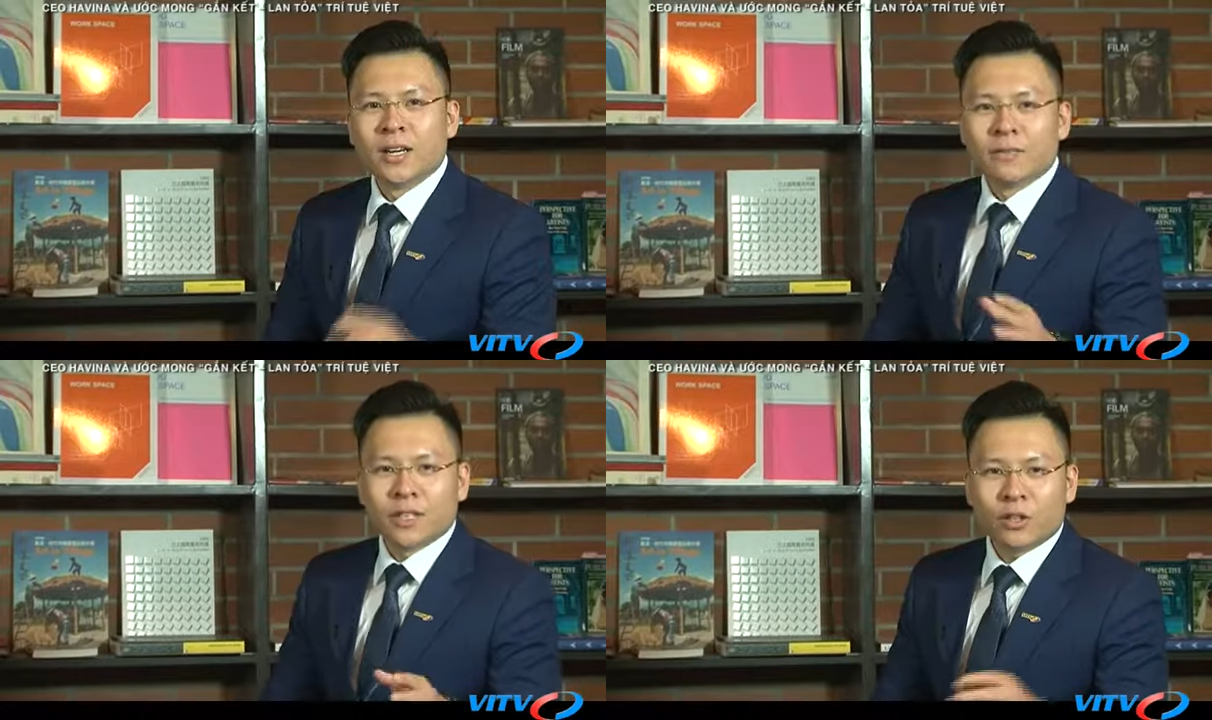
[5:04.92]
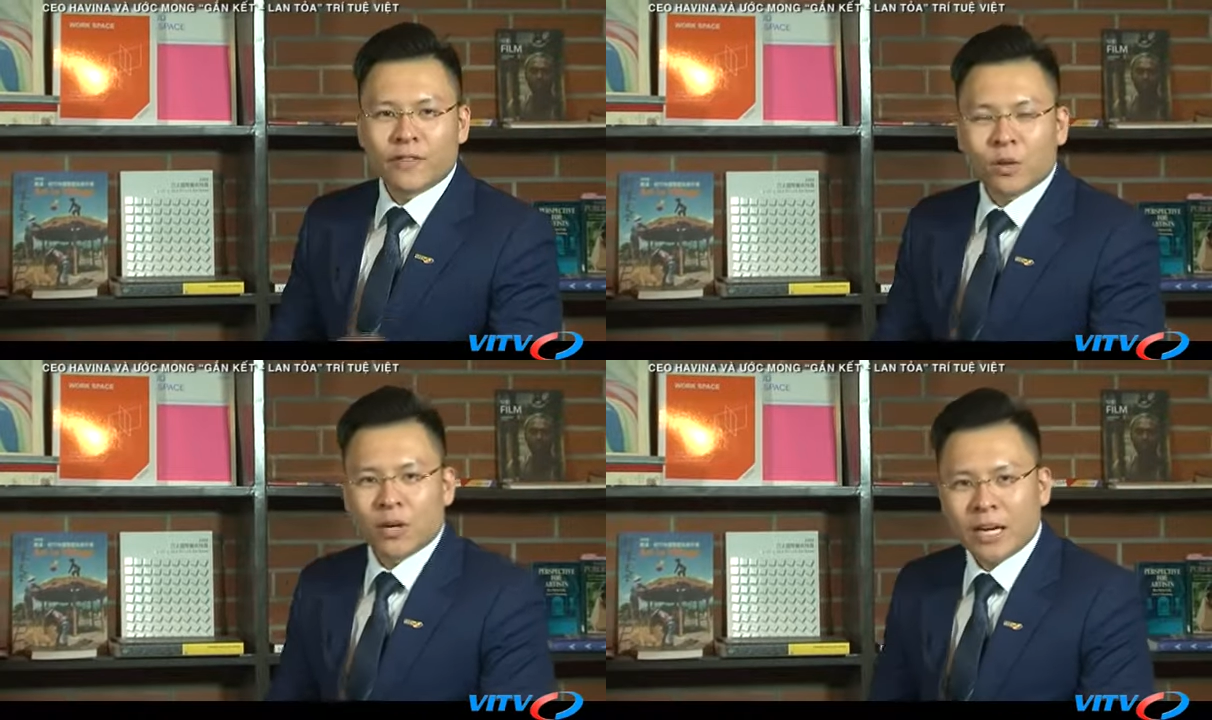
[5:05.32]
Vâng, thưa quý
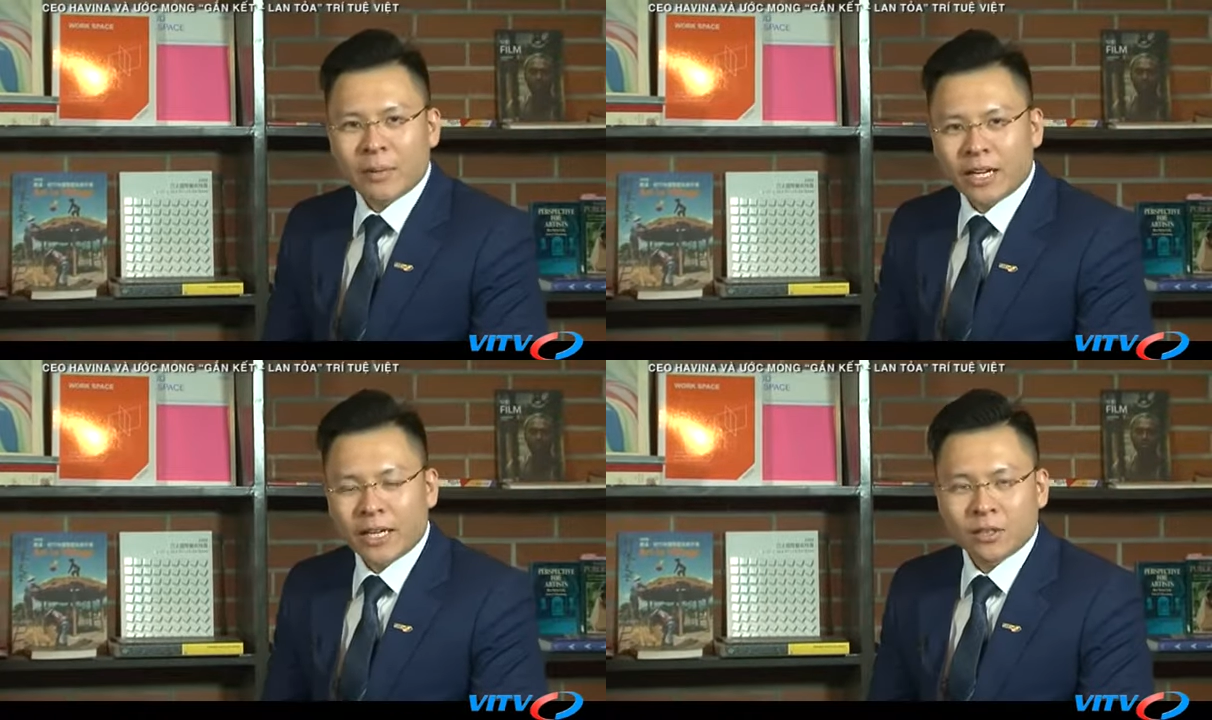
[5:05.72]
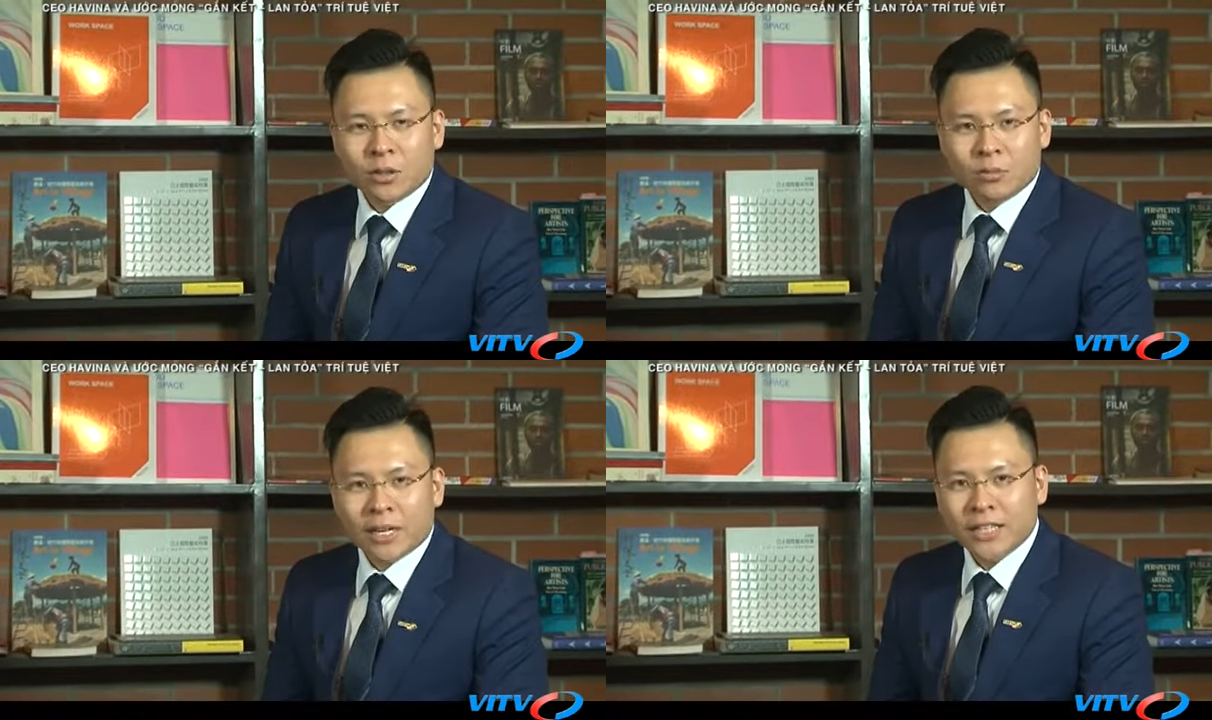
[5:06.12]
vị, ngồi ngay bên cạnh
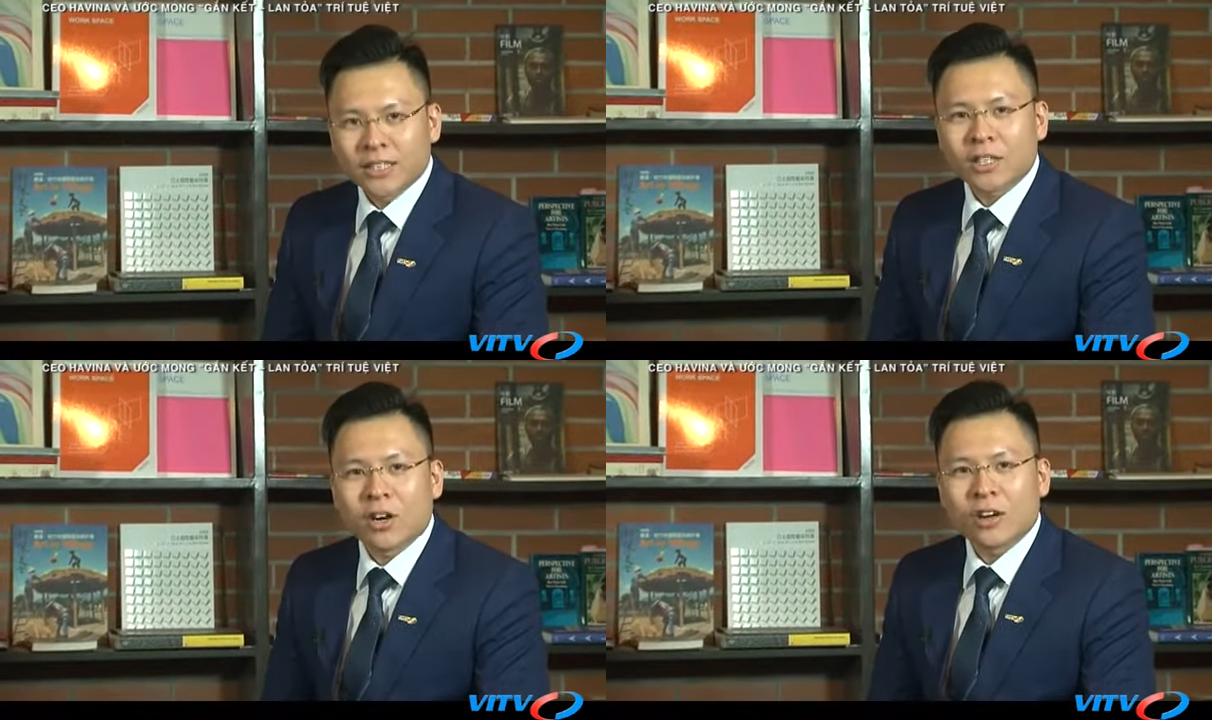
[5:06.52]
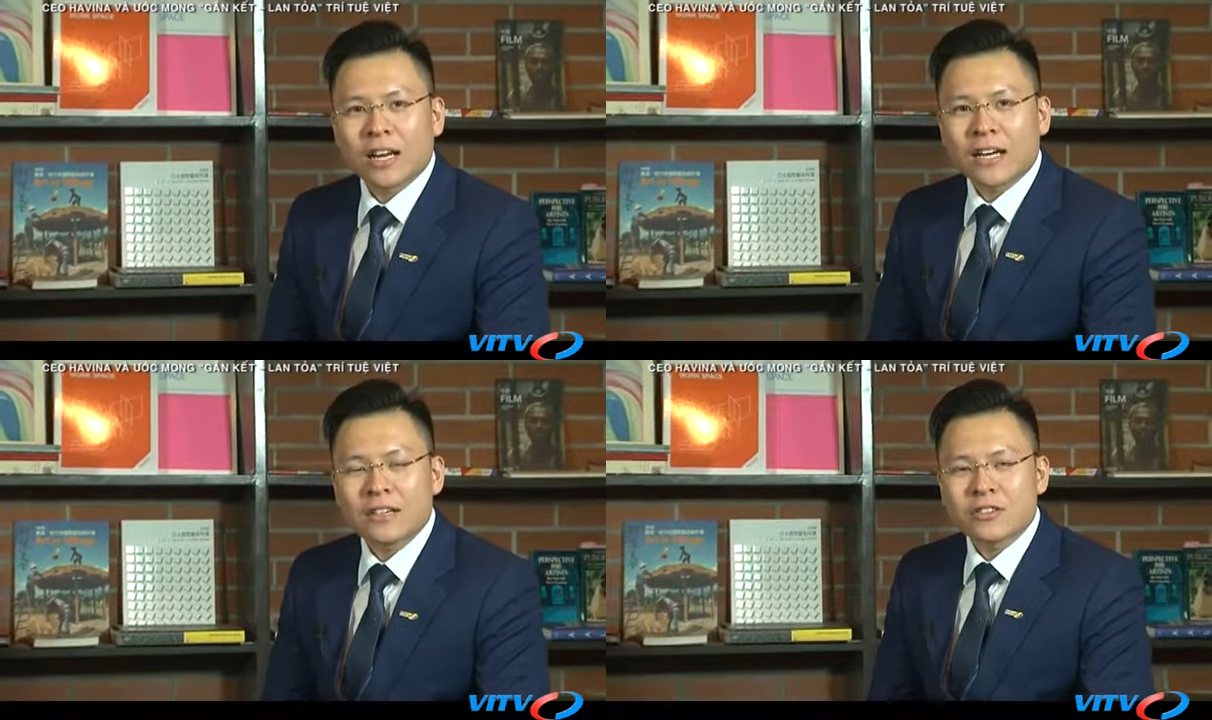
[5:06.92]
tôi lúc này đó
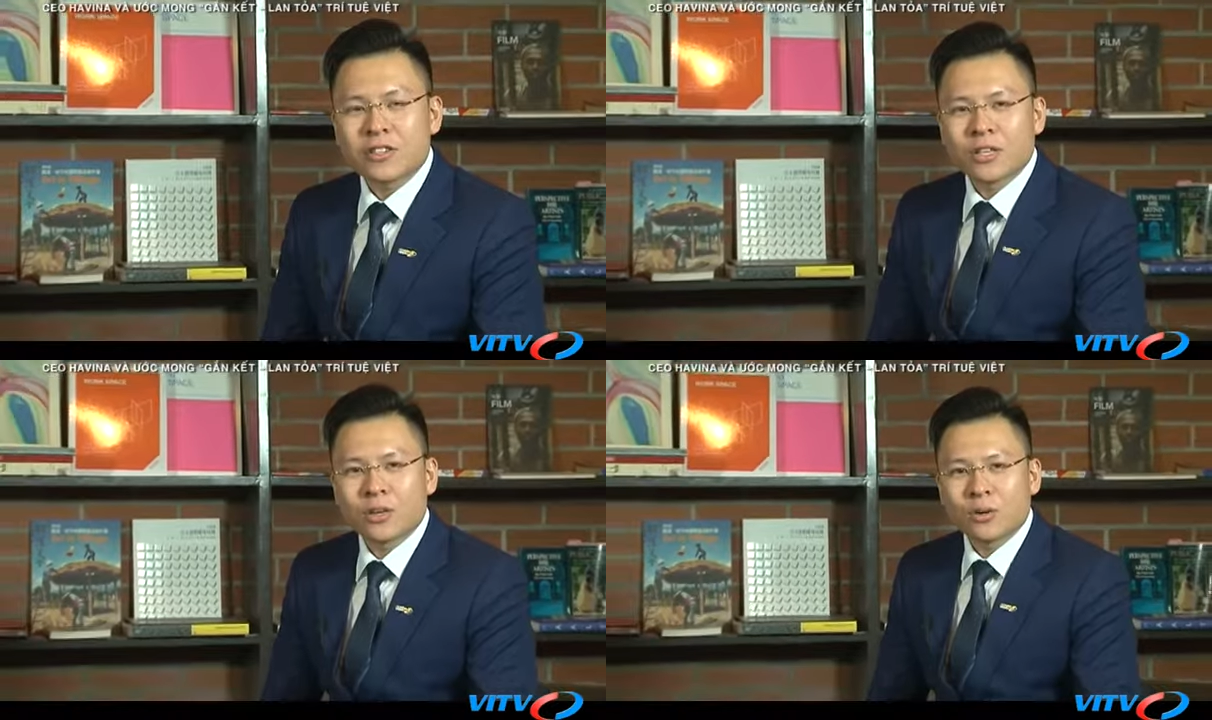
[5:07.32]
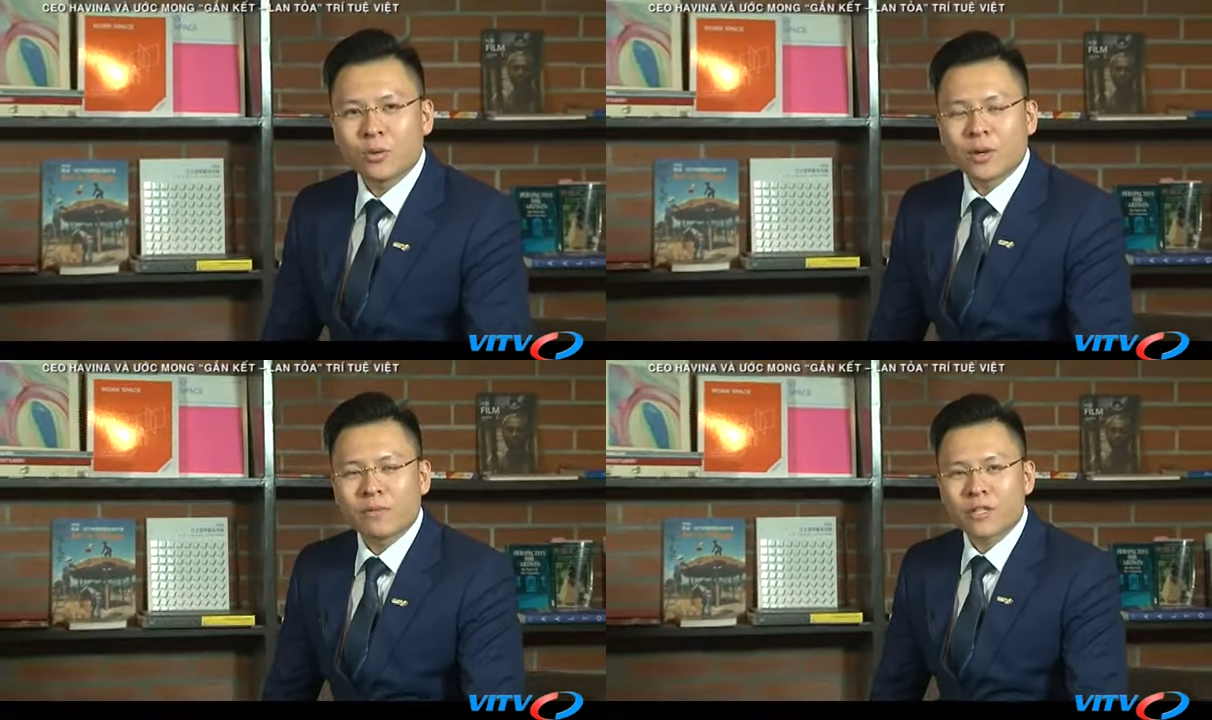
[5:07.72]
là CEO
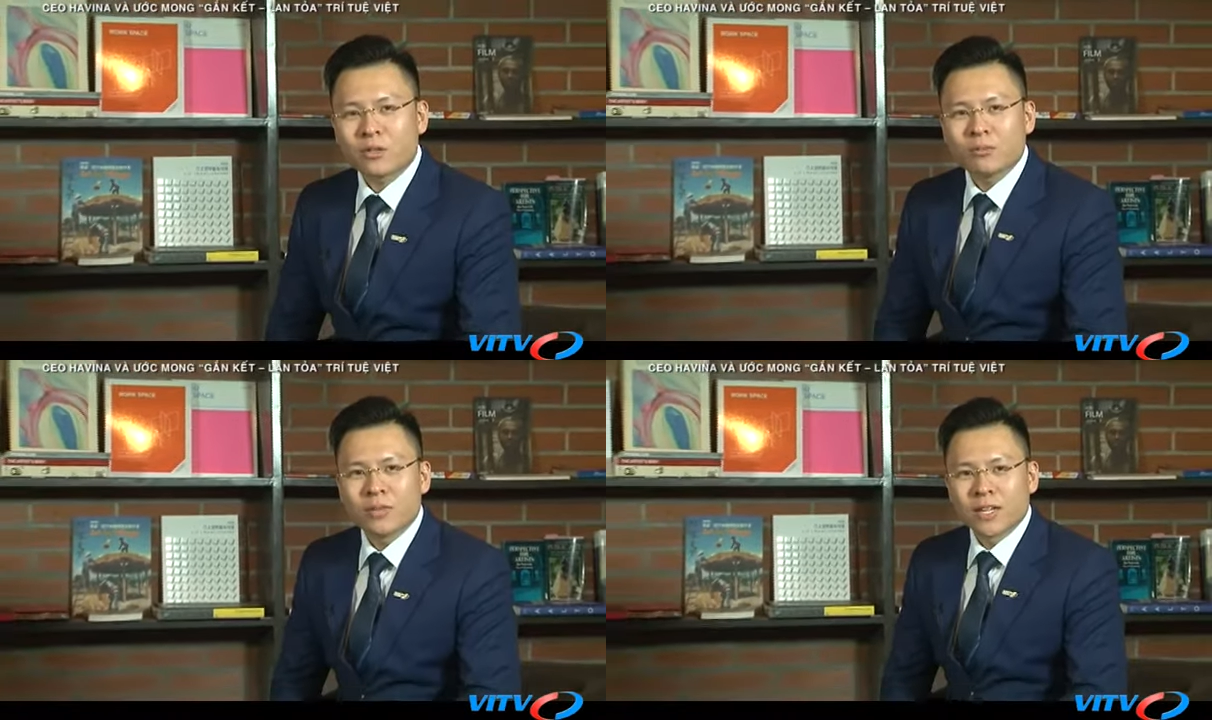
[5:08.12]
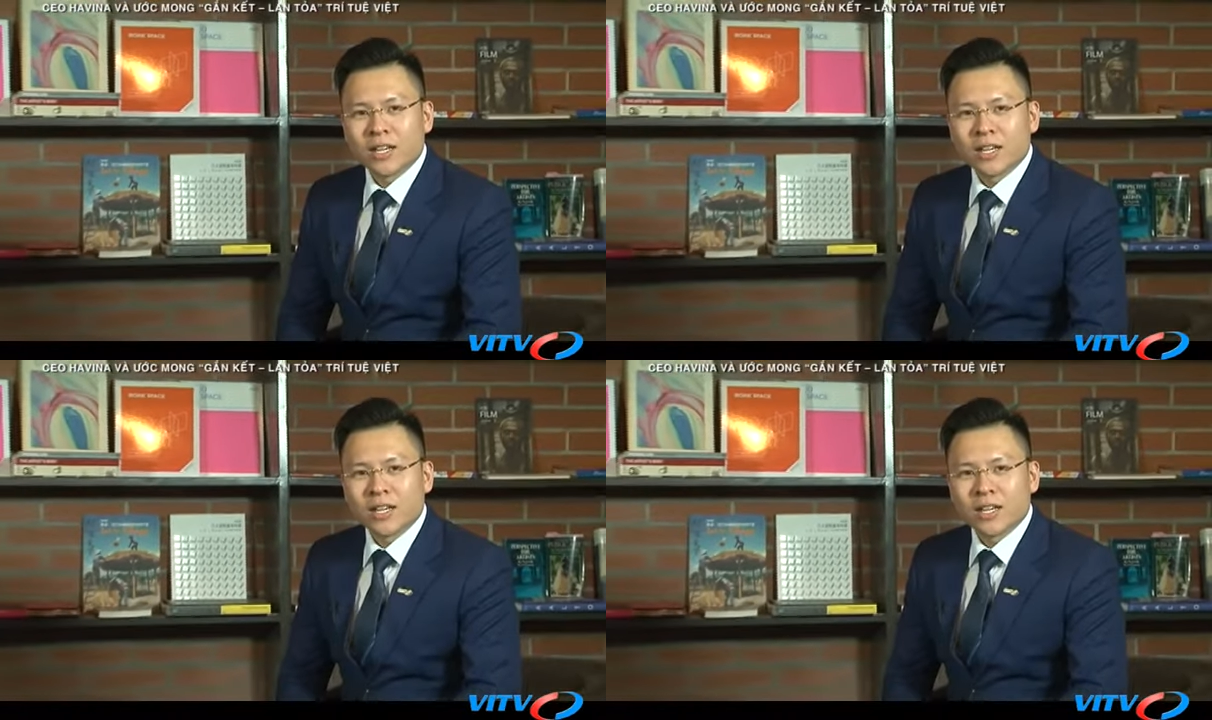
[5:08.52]
Nguyễn Văn Dũng,